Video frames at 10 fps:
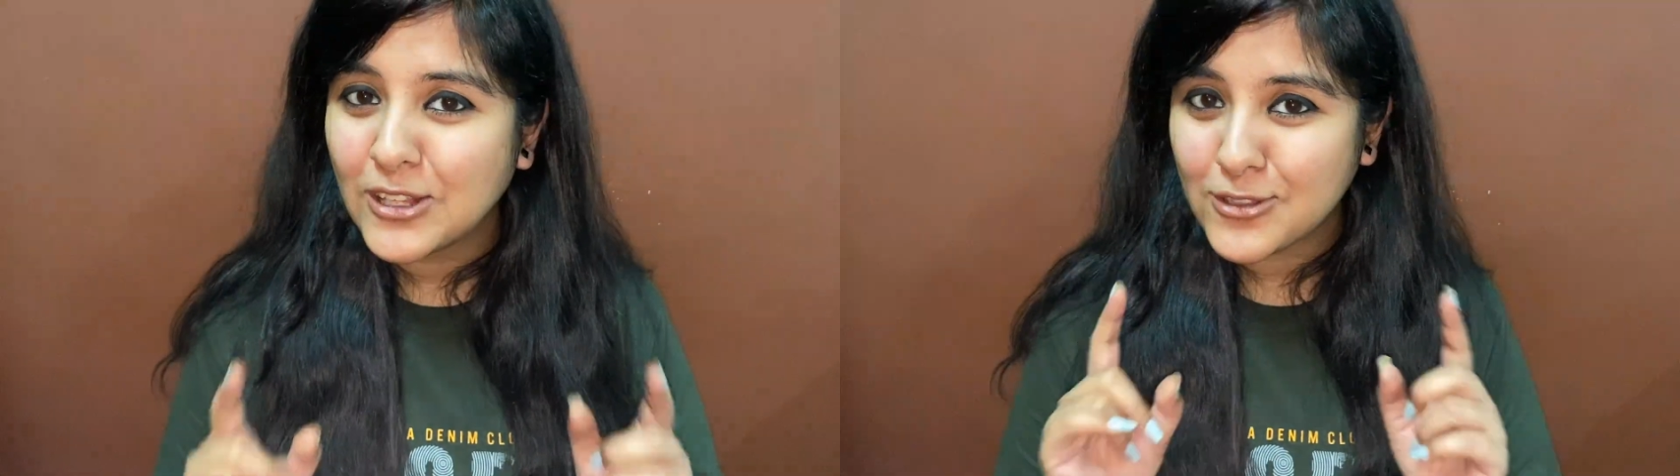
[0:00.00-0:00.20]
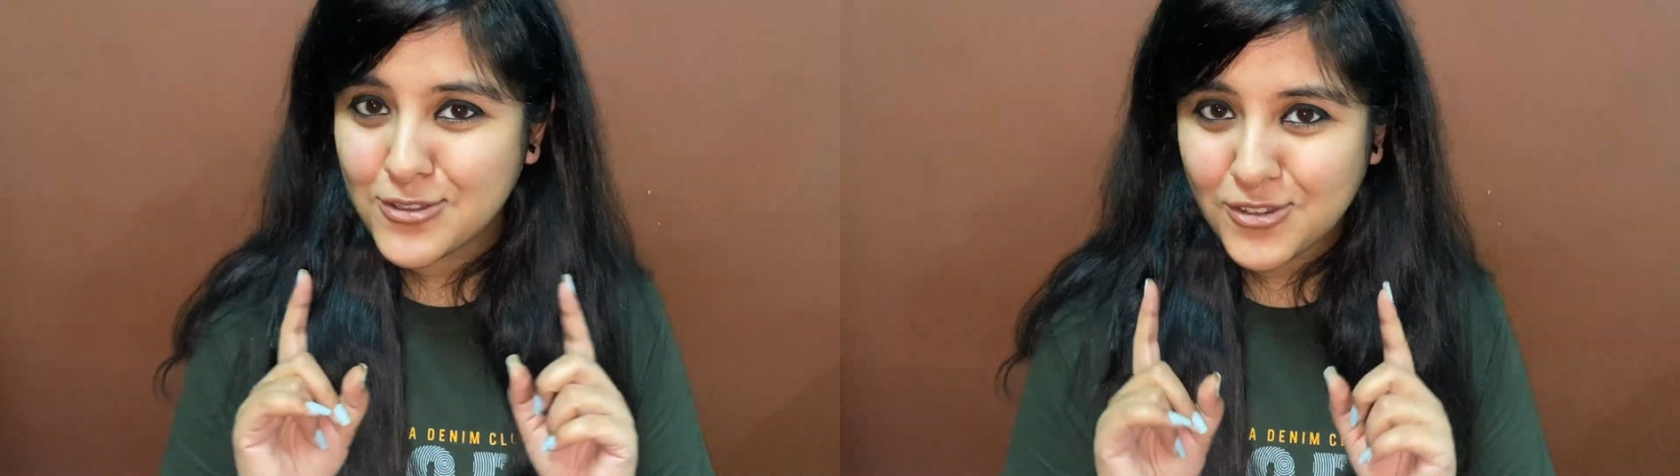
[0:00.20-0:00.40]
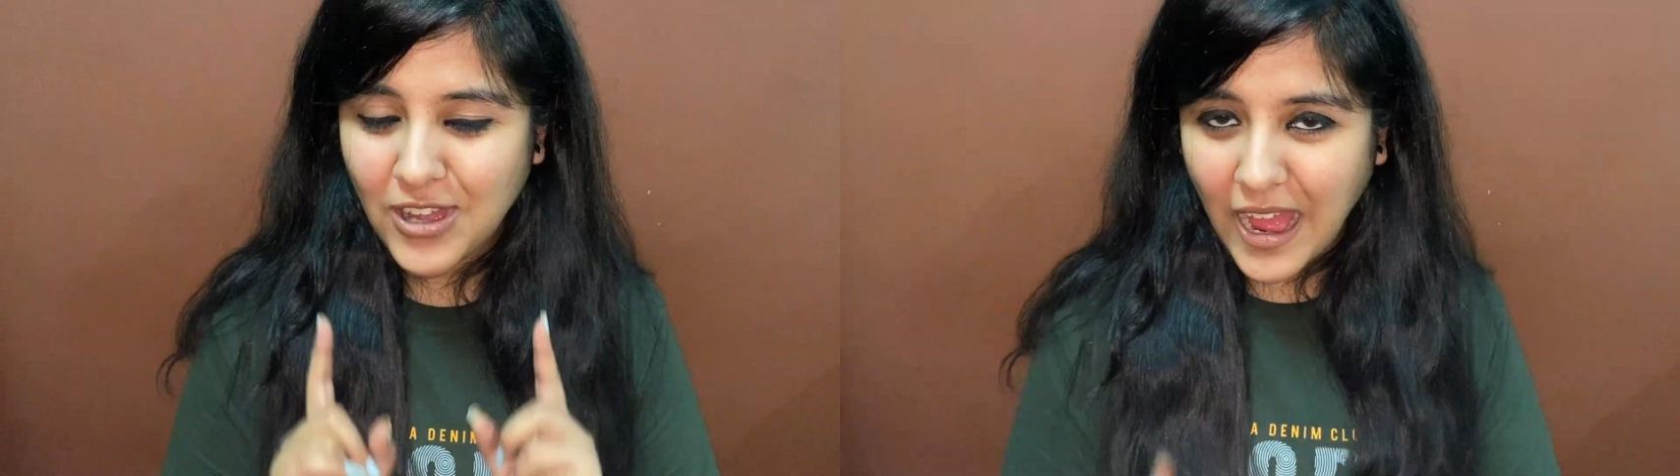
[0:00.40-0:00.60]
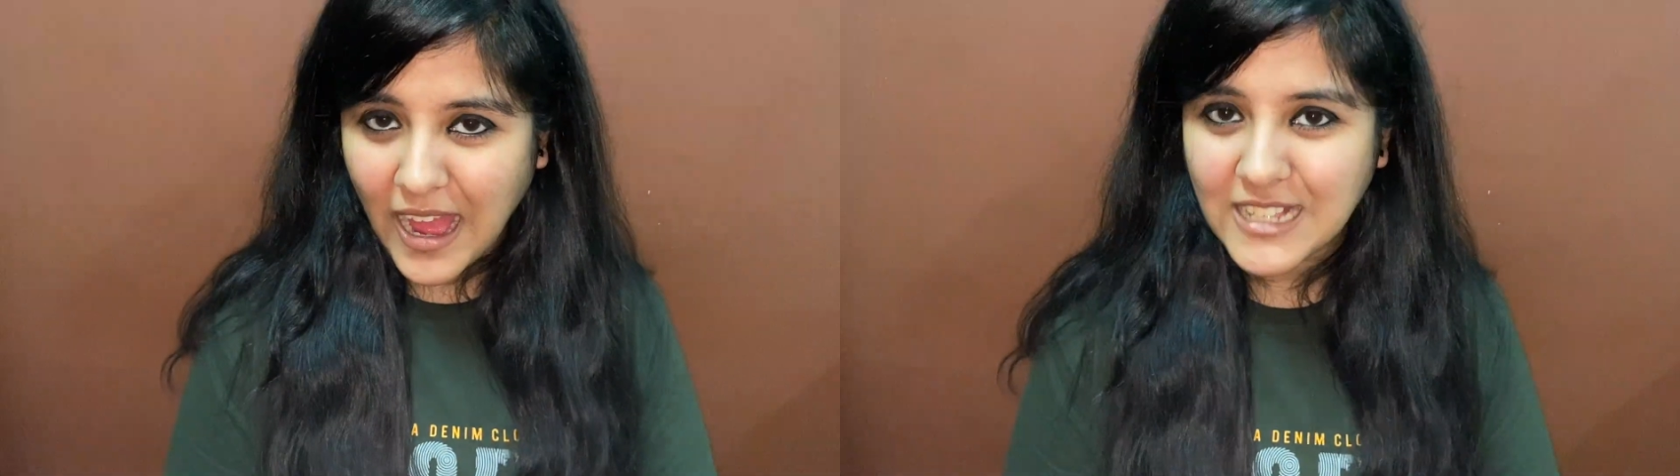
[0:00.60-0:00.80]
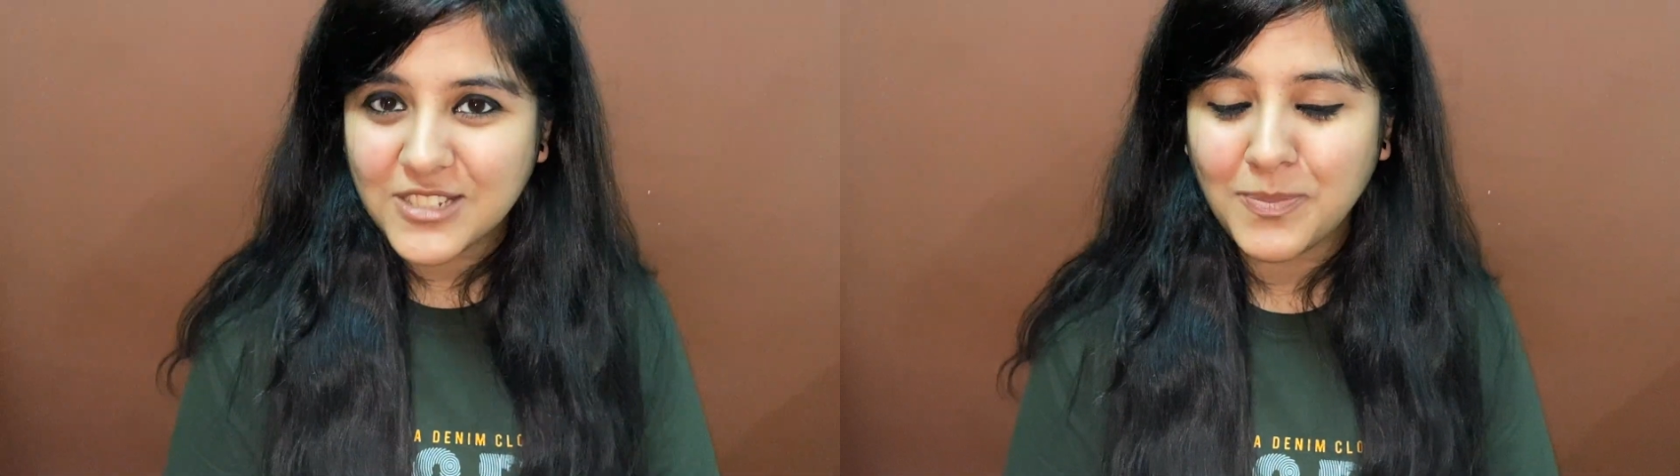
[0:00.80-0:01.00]
तो जो
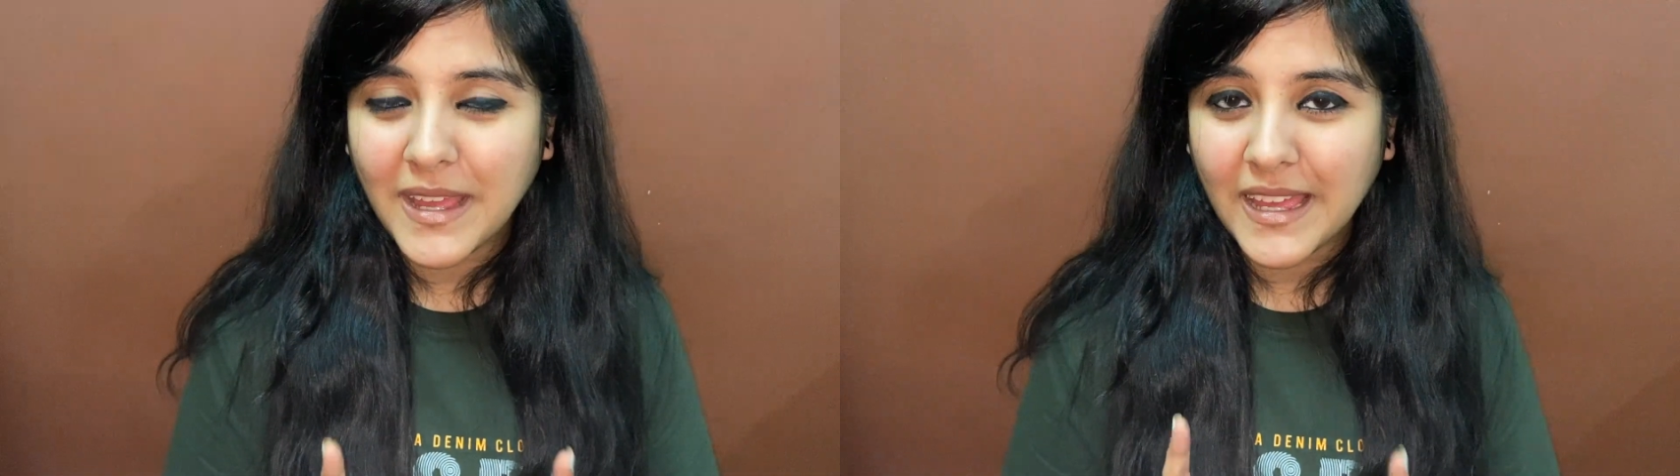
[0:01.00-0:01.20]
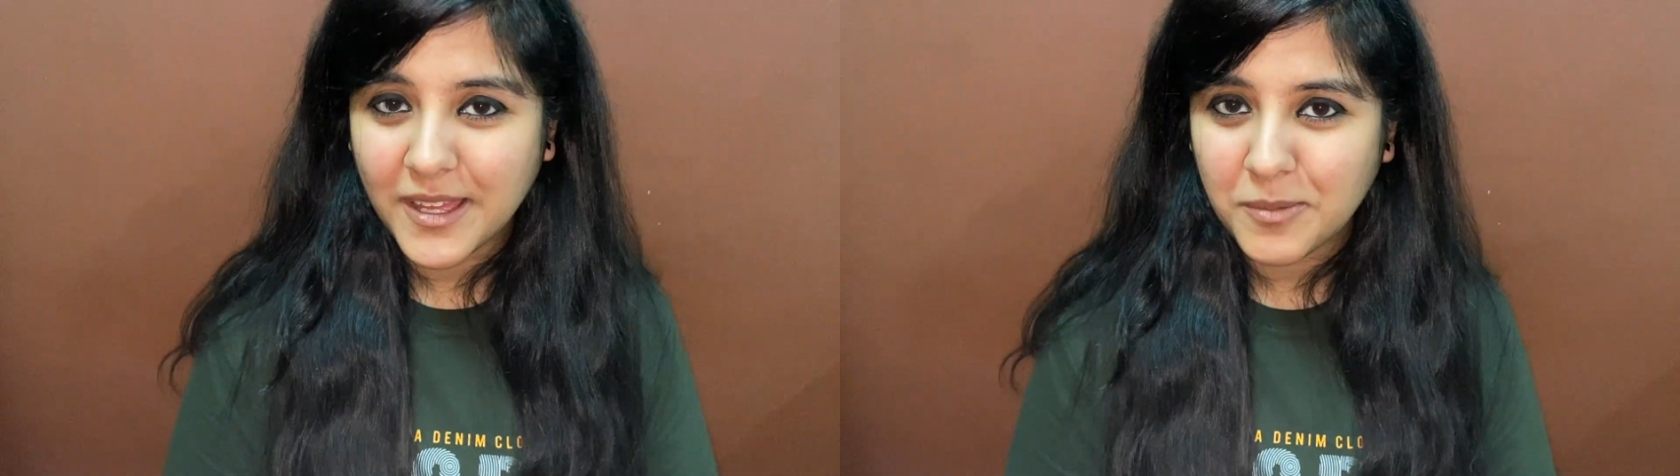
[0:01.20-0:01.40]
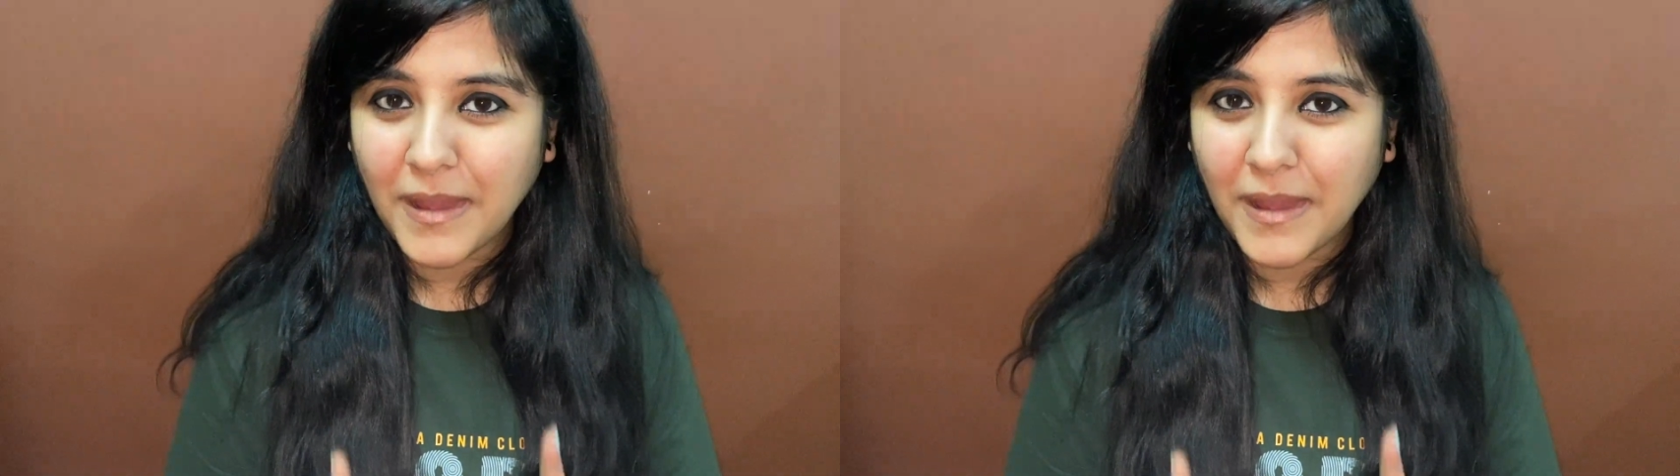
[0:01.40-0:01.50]
आज मैं हेयर